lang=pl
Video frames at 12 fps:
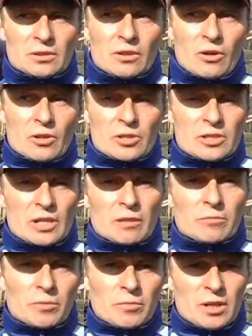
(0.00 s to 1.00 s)

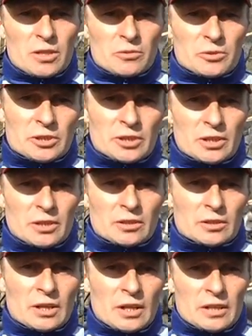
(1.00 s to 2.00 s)
roczniak po
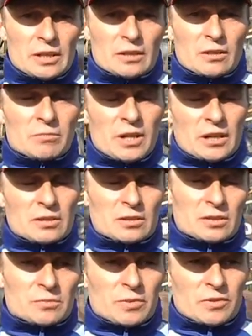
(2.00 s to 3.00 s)
Belenusie. Jego brat
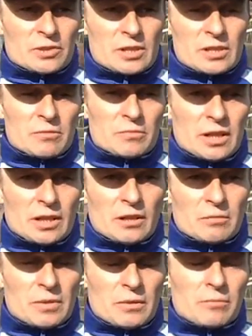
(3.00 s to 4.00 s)
z powodzeniem
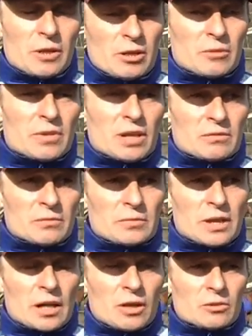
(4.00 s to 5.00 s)
biega, pełen brat
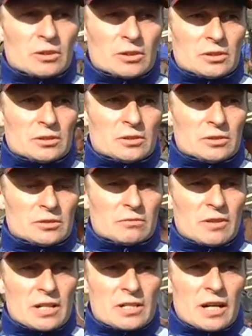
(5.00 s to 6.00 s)
biegał w
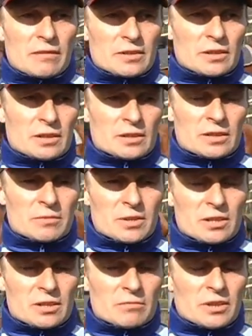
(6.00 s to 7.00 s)
Warszawie, jeszcze
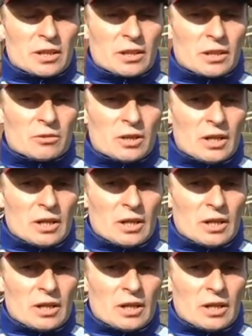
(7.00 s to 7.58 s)
będzie biegał.